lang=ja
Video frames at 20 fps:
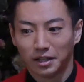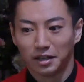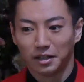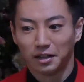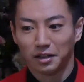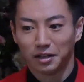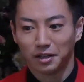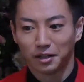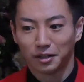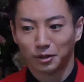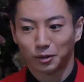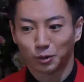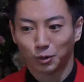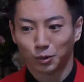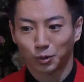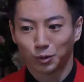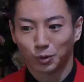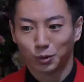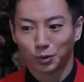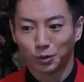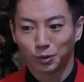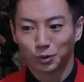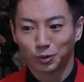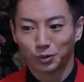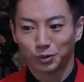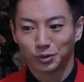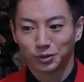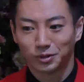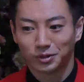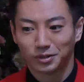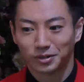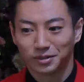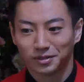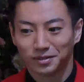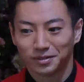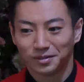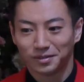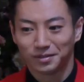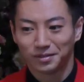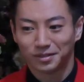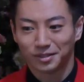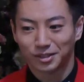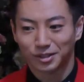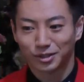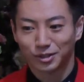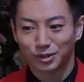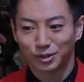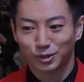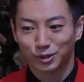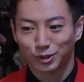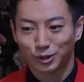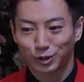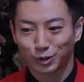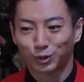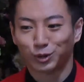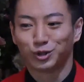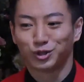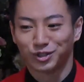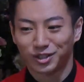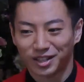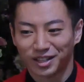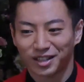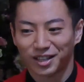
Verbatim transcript: えーとうん、そうですね